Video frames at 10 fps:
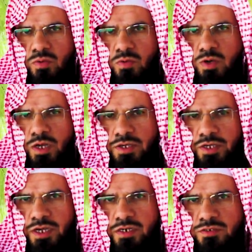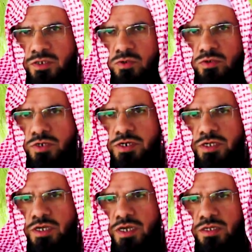وأحيانا تكون
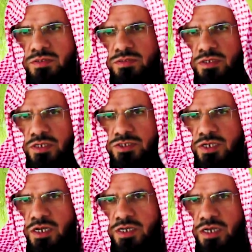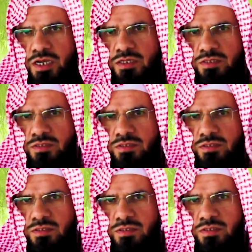النية الصالحة
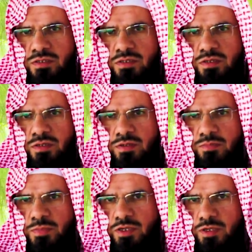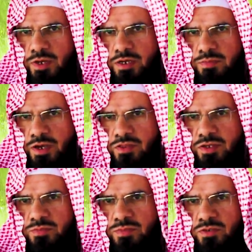من قبل بعض
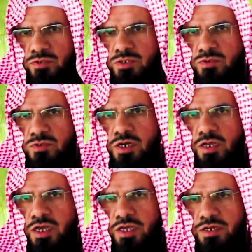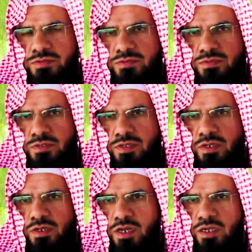من يريدون الخير
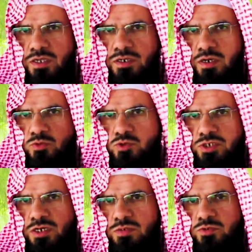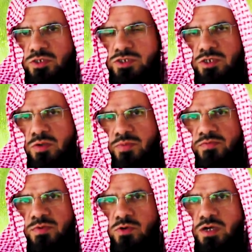لكنهم يجانبون الصواب
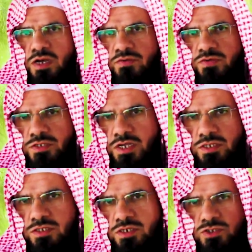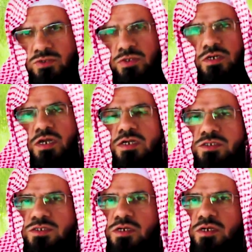في مخالفة هدي رسول الله
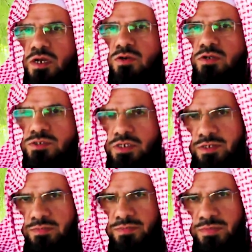صلى الله عليه وسلم